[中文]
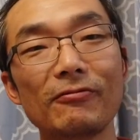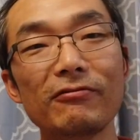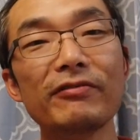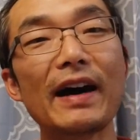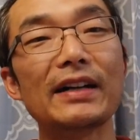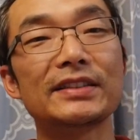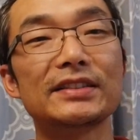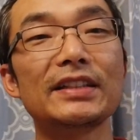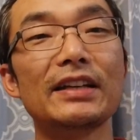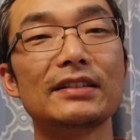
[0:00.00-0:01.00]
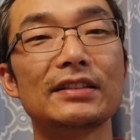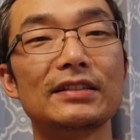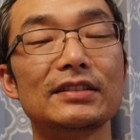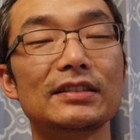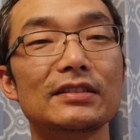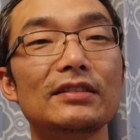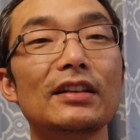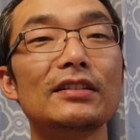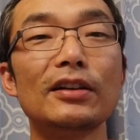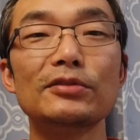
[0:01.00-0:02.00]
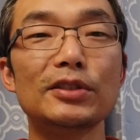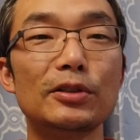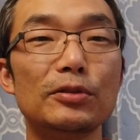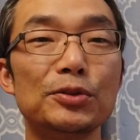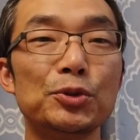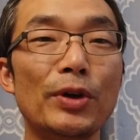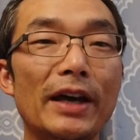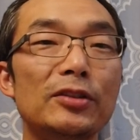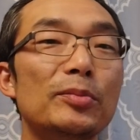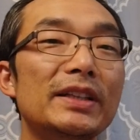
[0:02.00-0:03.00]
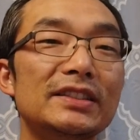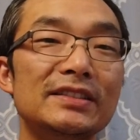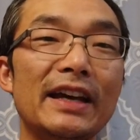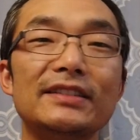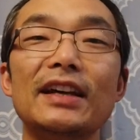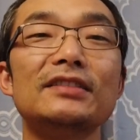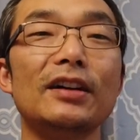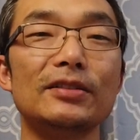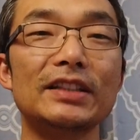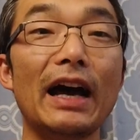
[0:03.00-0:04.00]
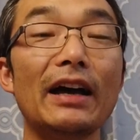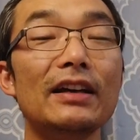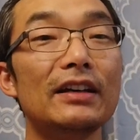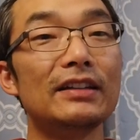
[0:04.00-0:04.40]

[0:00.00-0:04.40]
无法实现的事情，到最后全都被你踩在脚下，